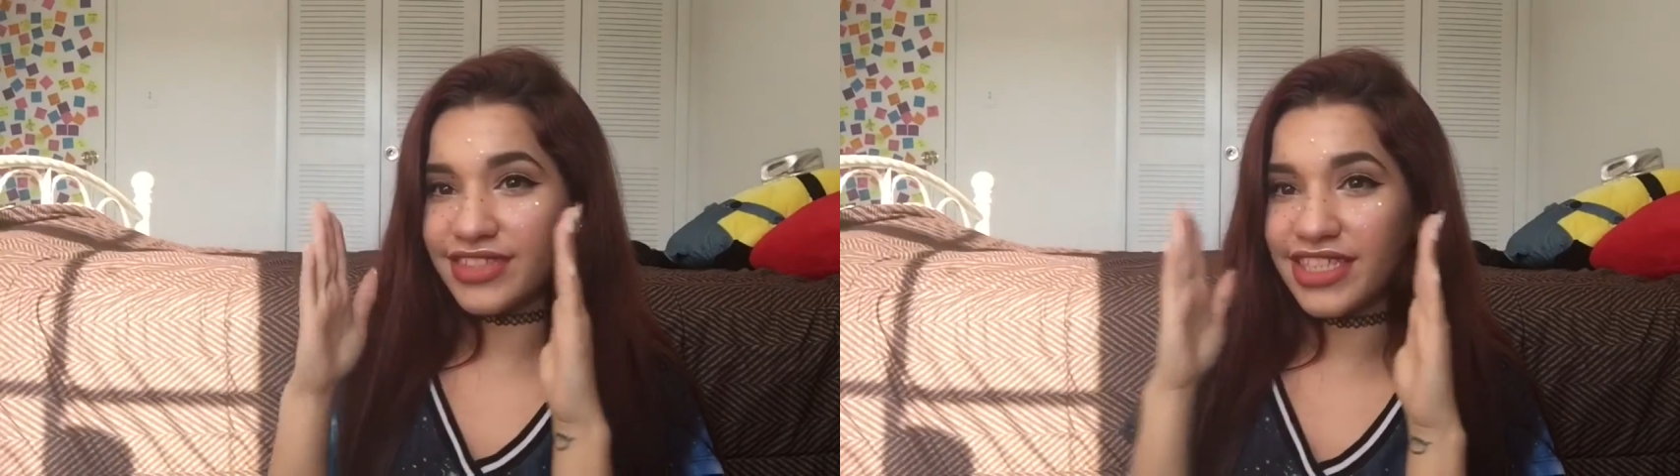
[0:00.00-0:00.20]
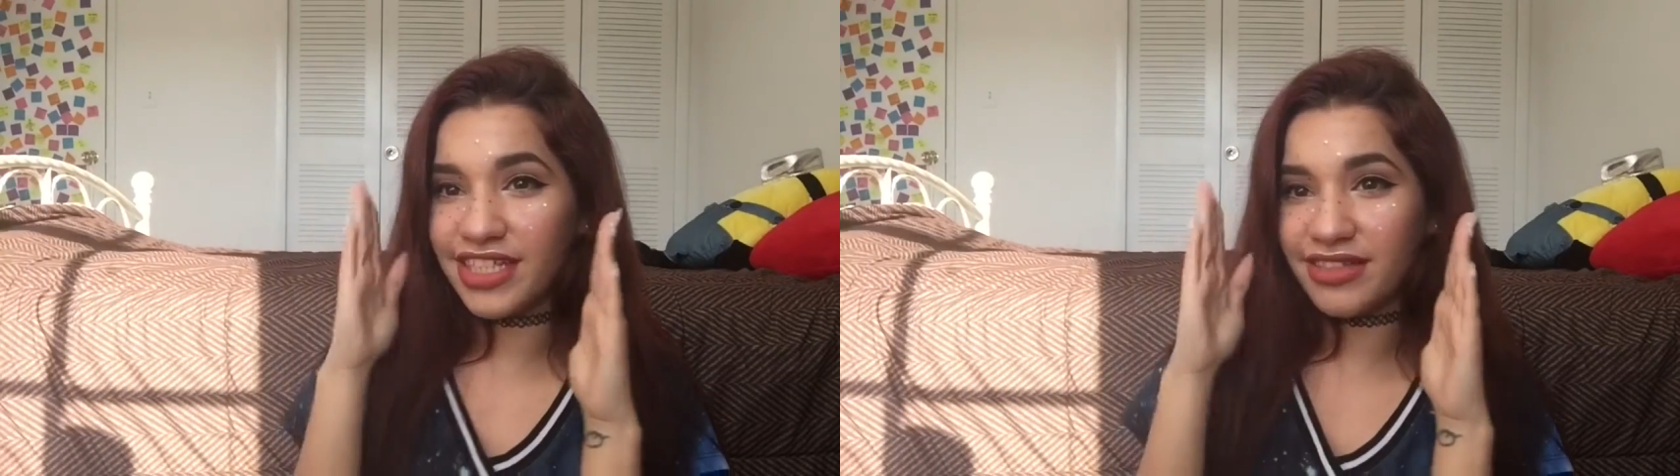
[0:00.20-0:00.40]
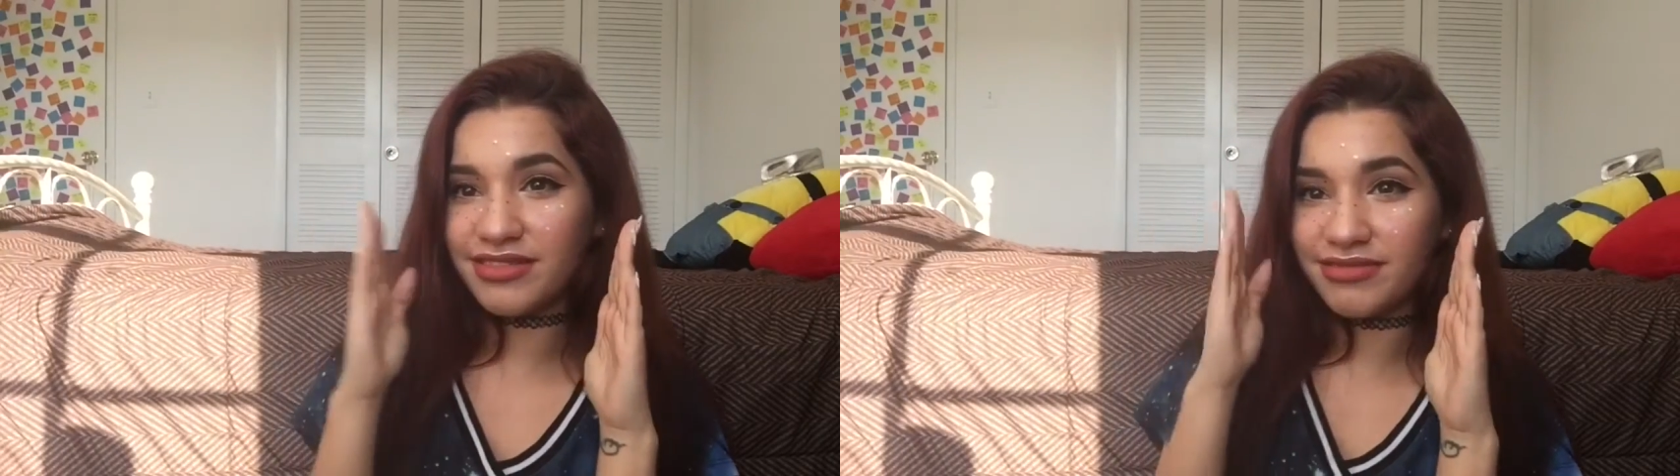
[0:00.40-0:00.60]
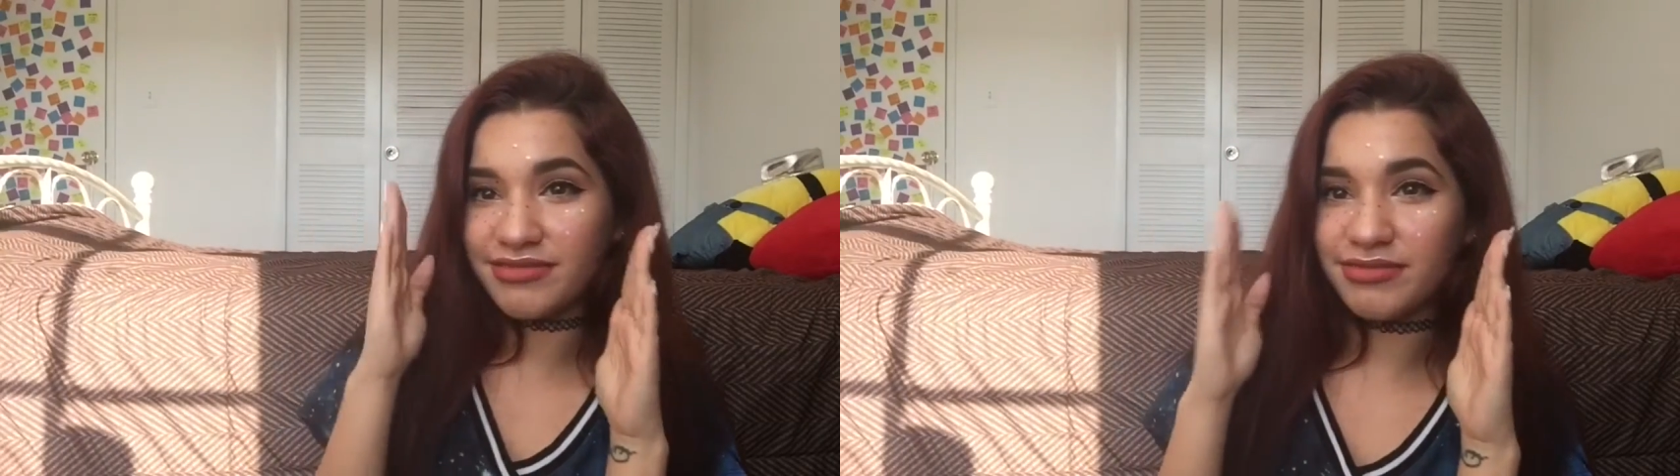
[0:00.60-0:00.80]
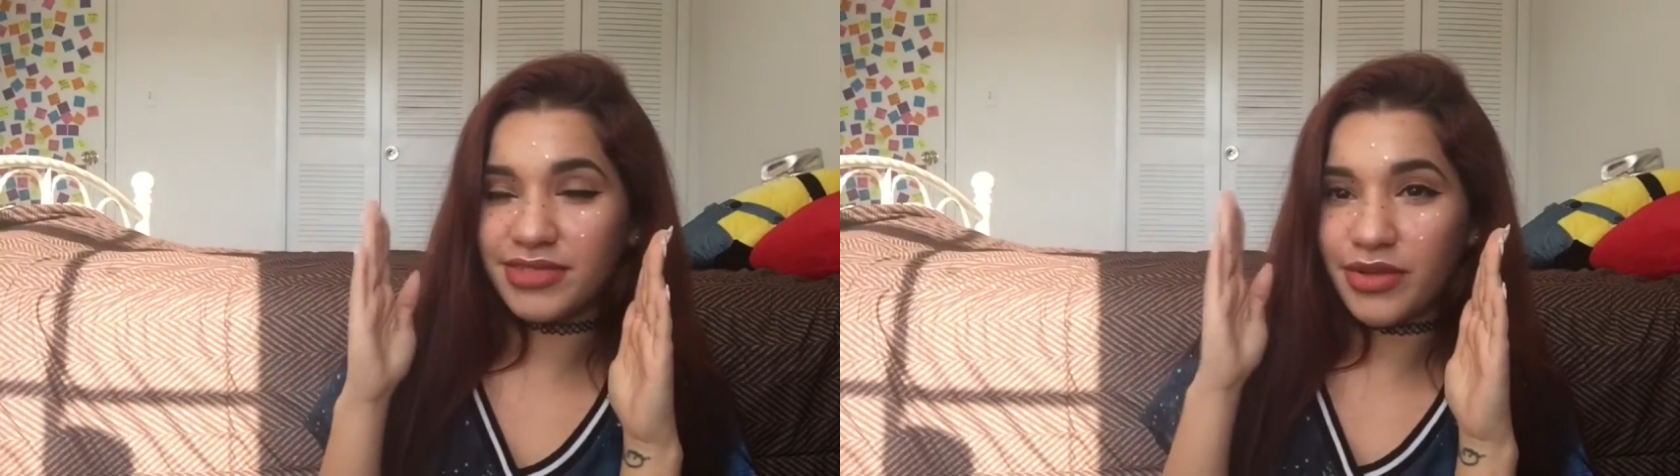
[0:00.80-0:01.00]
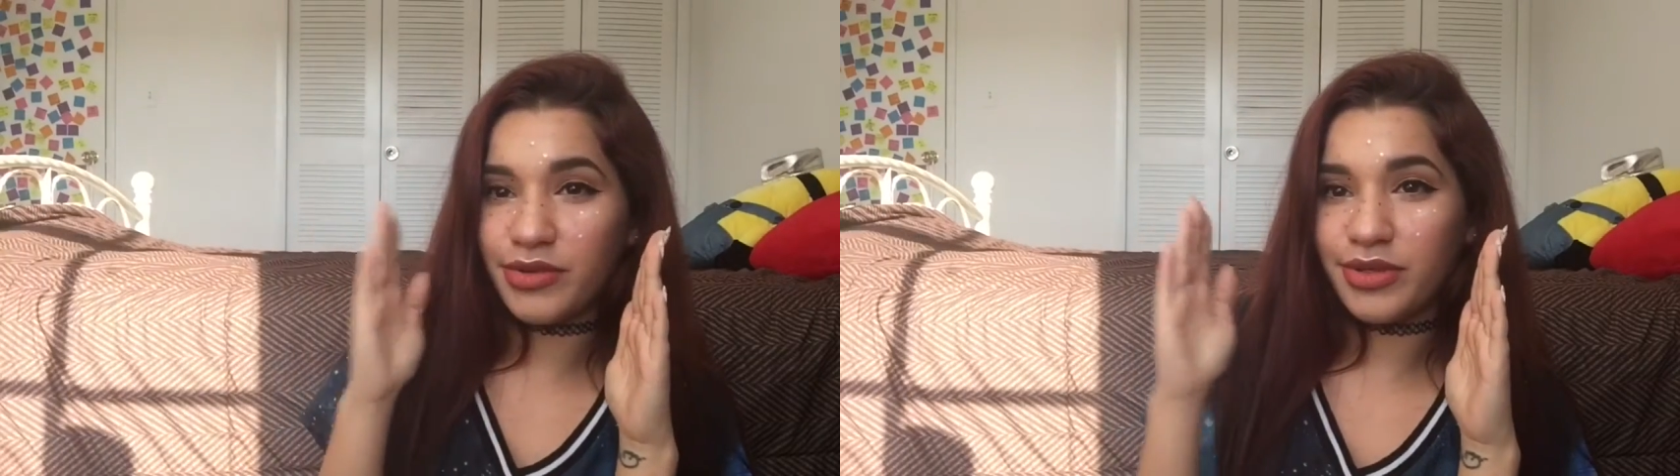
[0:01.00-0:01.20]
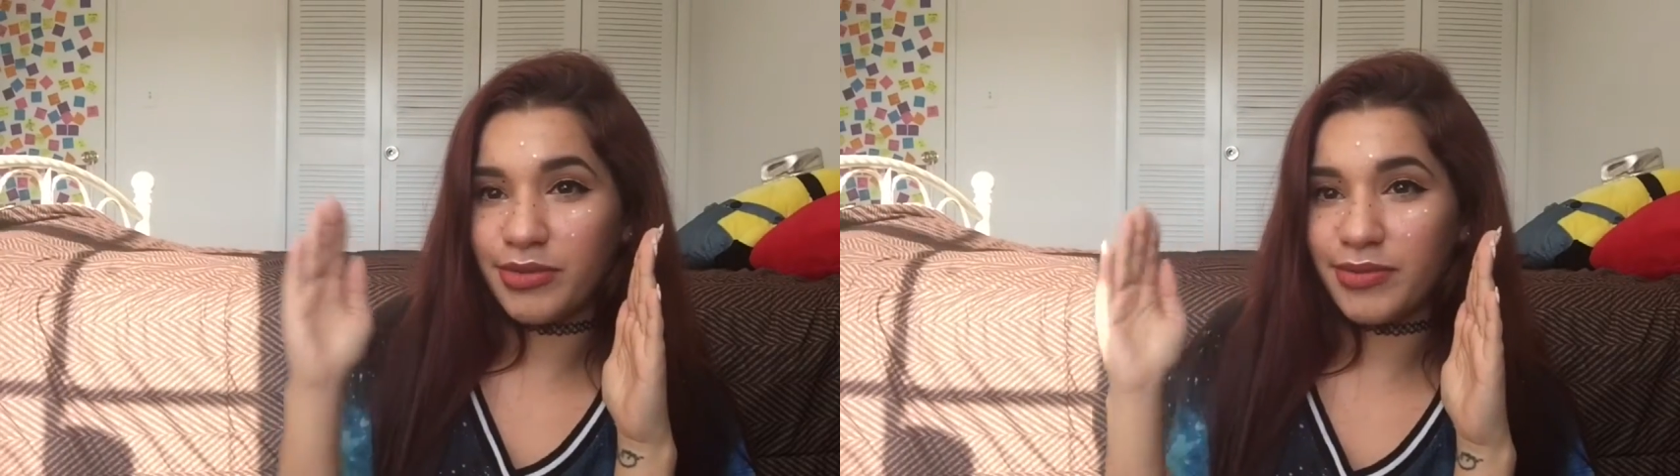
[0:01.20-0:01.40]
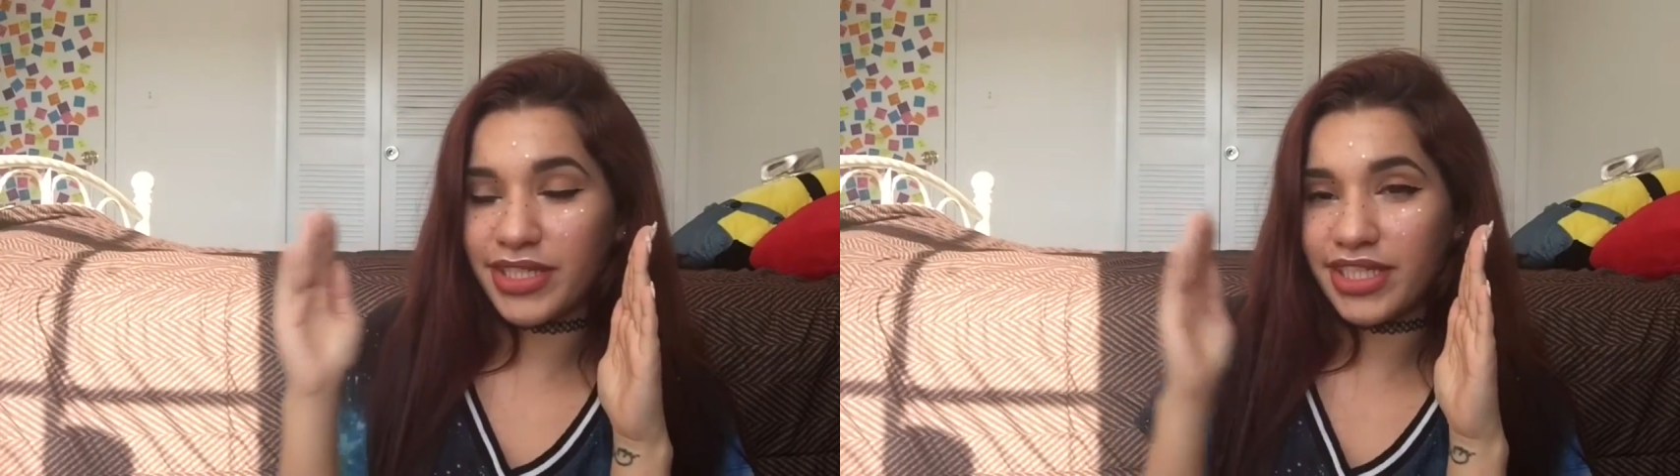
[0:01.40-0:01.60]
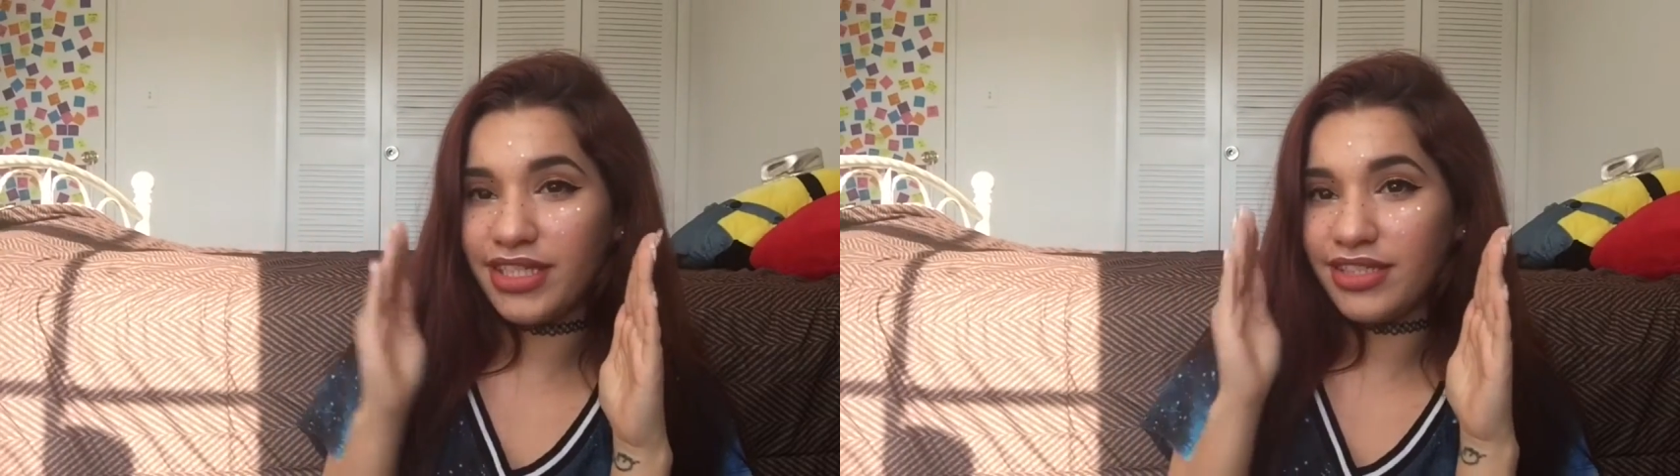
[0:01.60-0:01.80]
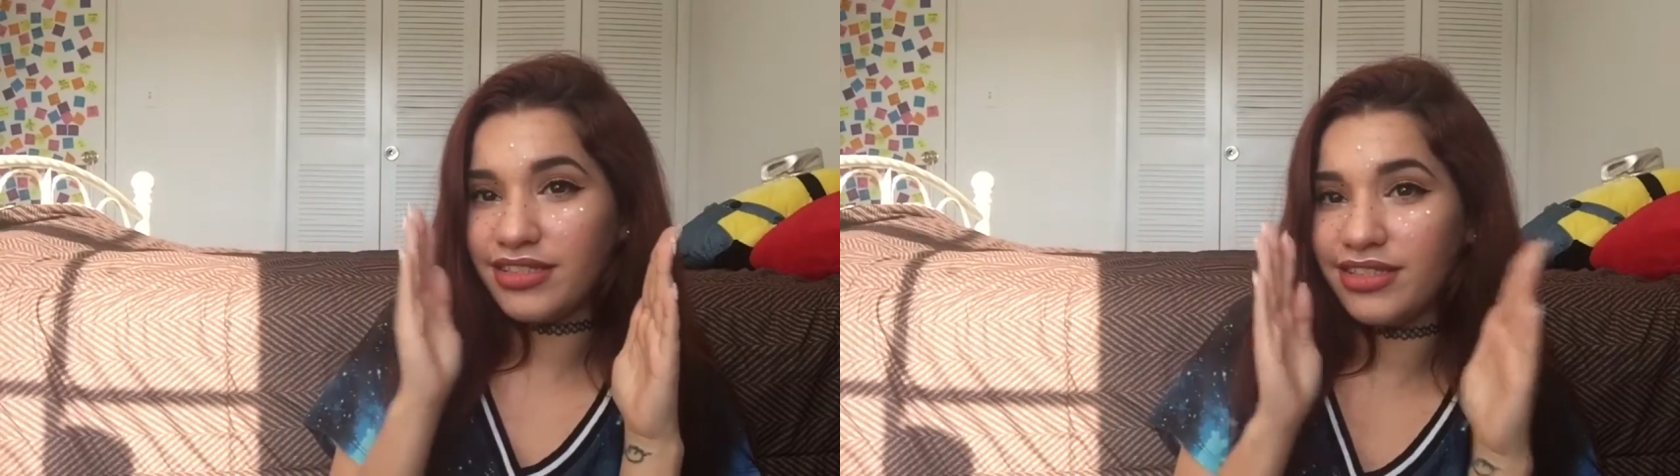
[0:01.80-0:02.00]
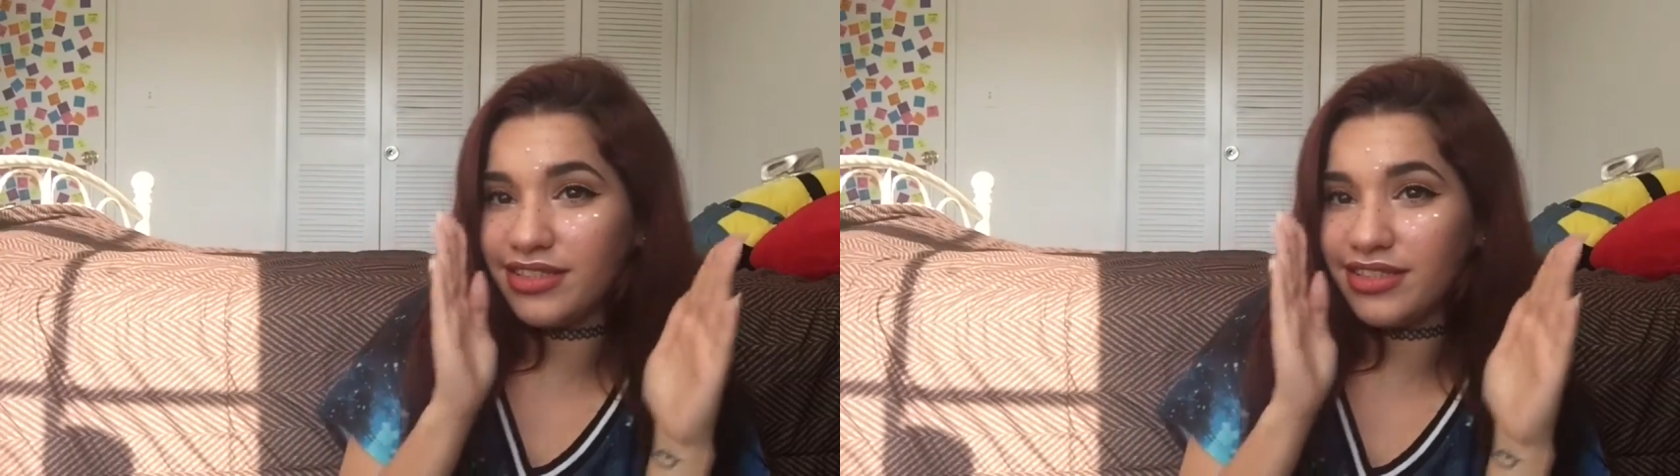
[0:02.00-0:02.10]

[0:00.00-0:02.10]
y ya, ya voy como por aquí.